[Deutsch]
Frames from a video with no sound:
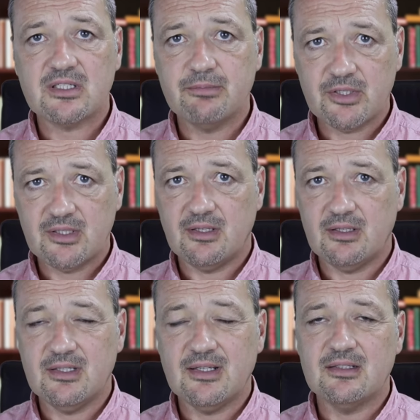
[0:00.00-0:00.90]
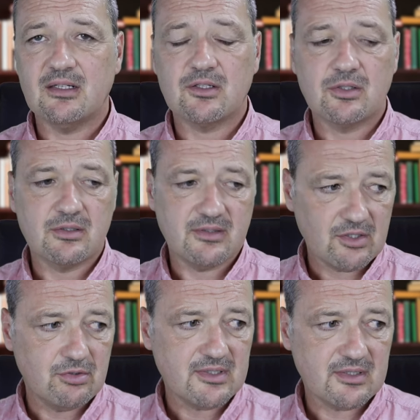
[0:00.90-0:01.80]
das möchte ich Ihnen hier in der
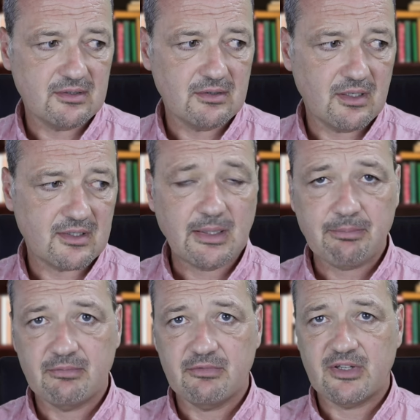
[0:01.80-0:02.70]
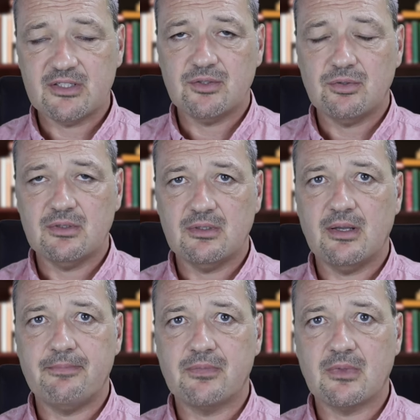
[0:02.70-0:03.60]
sehr kurzen, äh, knappen Version
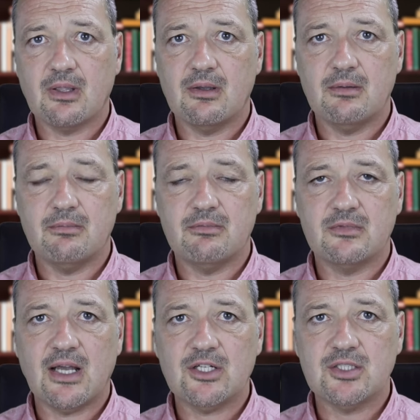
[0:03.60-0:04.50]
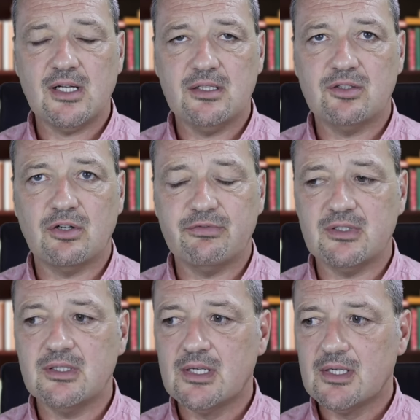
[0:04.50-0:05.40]
ähm, ähm, darstellen. Ich
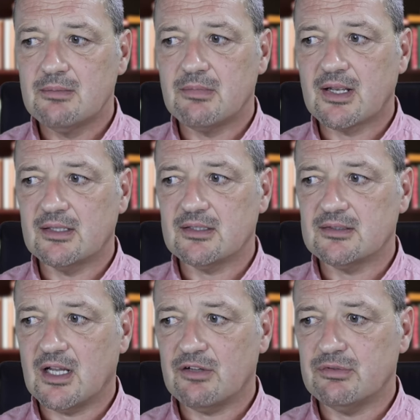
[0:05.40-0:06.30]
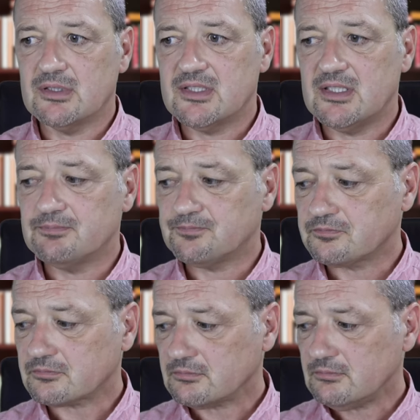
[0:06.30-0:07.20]
hoffe, man kann das nachvollziehen.
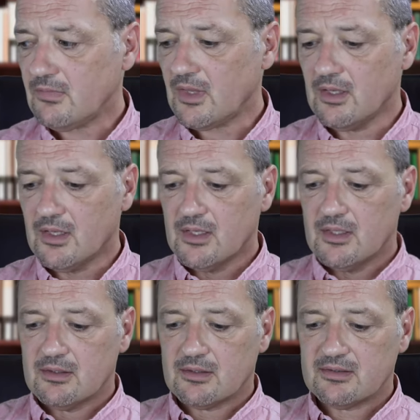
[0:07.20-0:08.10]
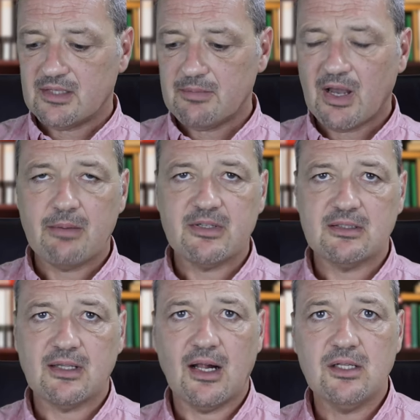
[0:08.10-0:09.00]
Das Thema
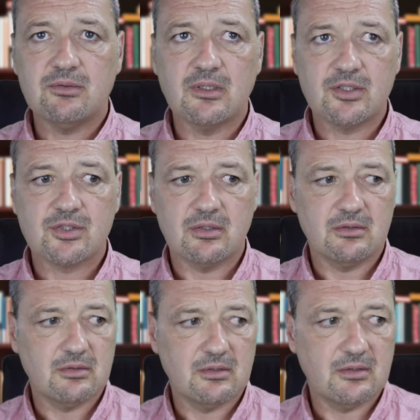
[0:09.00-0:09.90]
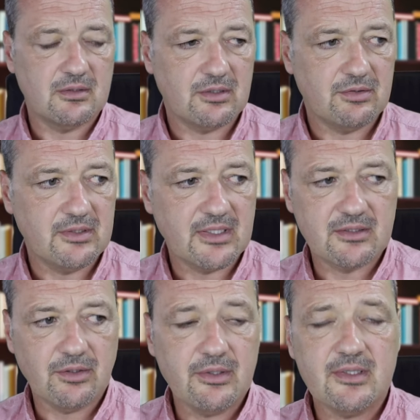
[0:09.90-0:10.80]
Arbeit an der Haltung ist schon äh, natürlich
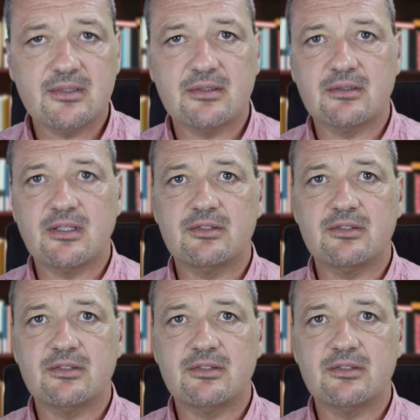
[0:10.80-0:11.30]
nichts Neues.